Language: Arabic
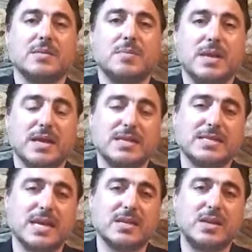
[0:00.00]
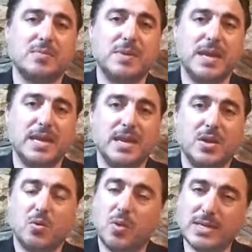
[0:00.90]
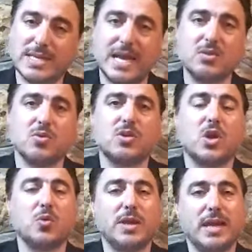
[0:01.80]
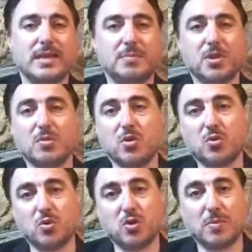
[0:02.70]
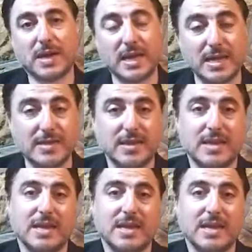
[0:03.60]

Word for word: بالاقتصاد اللبناني وإذا عندهم تحويلات بيطلبوا يكونوا برات